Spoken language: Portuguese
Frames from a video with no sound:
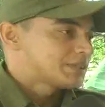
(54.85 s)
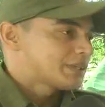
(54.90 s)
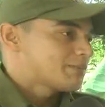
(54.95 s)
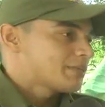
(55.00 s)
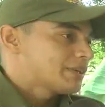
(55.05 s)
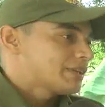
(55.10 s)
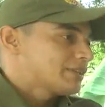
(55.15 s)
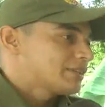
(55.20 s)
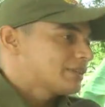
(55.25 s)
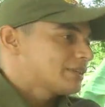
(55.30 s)

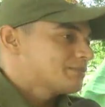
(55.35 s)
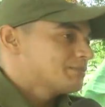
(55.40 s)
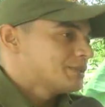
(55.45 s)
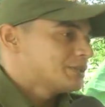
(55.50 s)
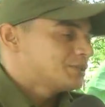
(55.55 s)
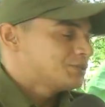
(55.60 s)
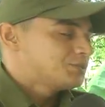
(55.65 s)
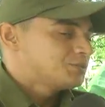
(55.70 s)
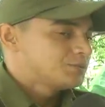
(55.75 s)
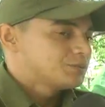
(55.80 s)
trabalhando
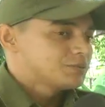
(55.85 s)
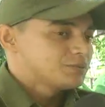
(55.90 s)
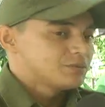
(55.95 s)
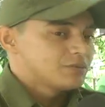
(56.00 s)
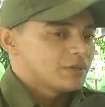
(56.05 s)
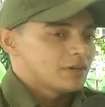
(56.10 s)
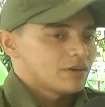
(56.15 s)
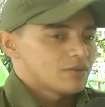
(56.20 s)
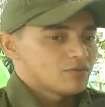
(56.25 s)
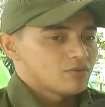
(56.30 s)
também junto
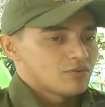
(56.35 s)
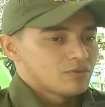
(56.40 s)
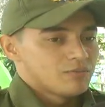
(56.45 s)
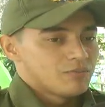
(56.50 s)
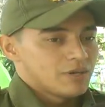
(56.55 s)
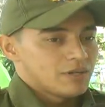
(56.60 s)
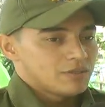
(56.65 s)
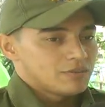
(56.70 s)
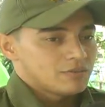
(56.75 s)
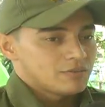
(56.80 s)
ao
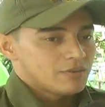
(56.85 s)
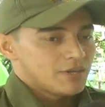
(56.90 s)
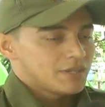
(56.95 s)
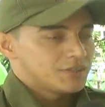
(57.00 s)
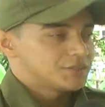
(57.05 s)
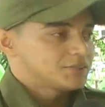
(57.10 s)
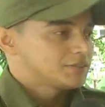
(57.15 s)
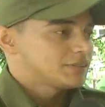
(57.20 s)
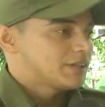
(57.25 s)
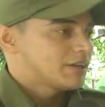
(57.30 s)
comando
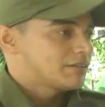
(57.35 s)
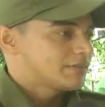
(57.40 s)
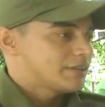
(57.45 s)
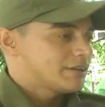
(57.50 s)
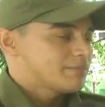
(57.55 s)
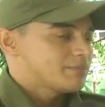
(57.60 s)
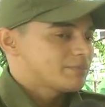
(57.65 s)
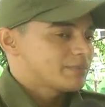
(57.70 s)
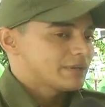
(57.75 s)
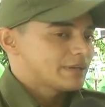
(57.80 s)
regional,
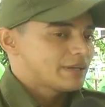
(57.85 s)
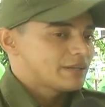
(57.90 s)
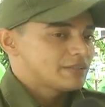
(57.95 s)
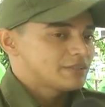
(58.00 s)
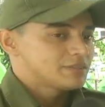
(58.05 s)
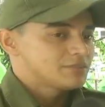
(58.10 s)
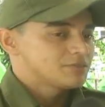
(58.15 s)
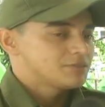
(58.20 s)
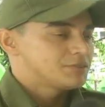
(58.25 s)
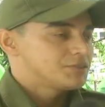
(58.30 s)
né, para que
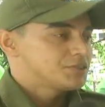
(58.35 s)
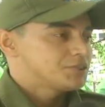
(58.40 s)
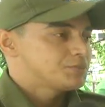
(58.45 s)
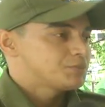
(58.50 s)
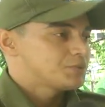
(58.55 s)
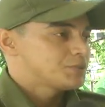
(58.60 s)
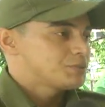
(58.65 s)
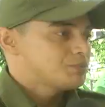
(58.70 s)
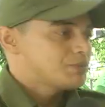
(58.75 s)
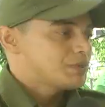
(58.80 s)
eles nos
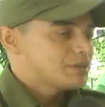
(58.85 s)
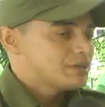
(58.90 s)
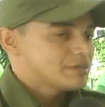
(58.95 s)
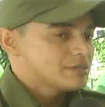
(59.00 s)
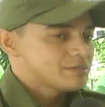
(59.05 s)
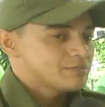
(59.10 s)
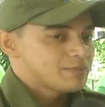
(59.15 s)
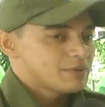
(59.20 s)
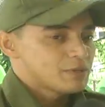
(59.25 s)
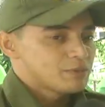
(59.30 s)

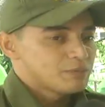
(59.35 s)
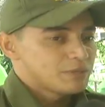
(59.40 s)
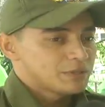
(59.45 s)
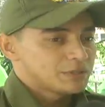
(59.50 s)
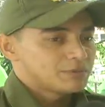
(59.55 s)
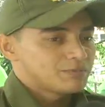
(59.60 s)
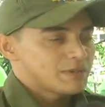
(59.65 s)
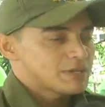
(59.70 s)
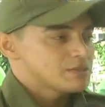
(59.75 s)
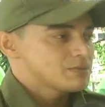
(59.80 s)
disponibilize pelo
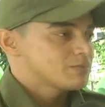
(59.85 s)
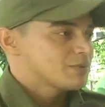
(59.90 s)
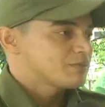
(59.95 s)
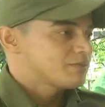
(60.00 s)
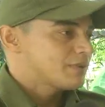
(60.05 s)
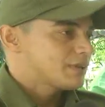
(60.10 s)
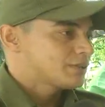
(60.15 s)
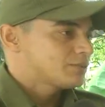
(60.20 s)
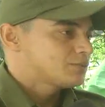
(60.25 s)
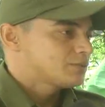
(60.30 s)
menos mais uma
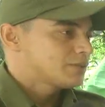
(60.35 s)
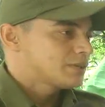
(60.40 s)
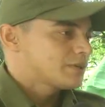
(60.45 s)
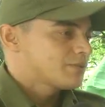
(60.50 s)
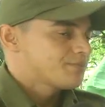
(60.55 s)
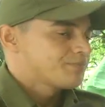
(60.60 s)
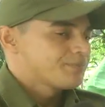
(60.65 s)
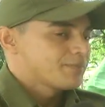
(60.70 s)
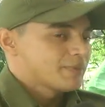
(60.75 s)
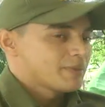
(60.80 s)
viatura
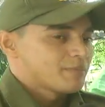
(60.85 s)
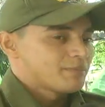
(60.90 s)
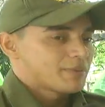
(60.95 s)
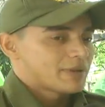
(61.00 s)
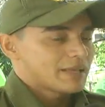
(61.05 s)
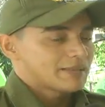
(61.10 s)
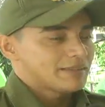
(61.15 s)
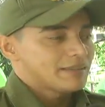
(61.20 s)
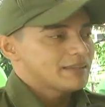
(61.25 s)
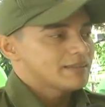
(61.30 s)

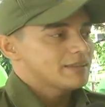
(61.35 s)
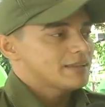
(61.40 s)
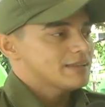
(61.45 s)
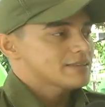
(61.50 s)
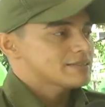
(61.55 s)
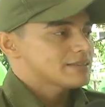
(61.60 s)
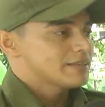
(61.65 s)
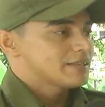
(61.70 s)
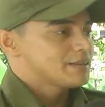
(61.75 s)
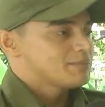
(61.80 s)
para atender
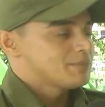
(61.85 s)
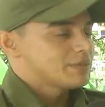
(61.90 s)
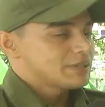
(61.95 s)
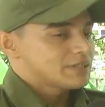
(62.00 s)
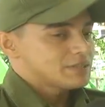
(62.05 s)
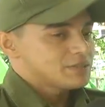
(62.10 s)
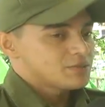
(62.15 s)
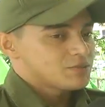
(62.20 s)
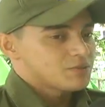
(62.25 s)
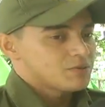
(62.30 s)
essa
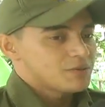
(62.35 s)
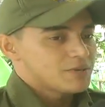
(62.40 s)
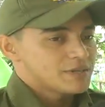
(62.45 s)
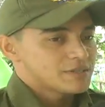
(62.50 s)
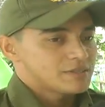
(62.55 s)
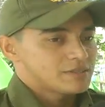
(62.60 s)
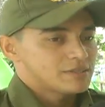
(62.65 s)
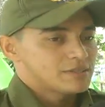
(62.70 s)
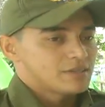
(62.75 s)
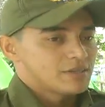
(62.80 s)
demanda de
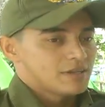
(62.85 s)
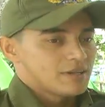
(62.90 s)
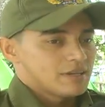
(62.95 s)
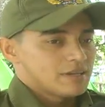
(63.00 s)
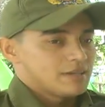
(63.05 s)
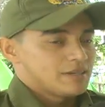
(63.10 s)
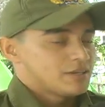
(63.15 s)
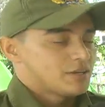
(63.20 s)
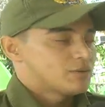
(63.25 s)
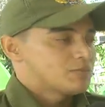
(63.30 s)
ocorrências
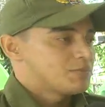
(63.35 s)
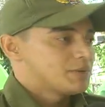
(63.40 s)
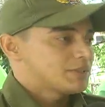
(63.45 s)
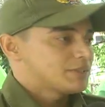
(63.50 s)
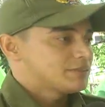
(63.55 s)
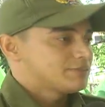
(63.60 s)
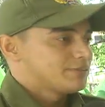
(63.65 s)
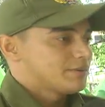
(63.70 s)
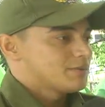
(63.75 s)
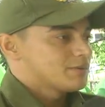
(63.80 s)
que
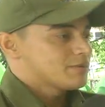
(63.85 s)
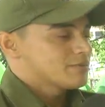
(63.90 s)
aumenta de forma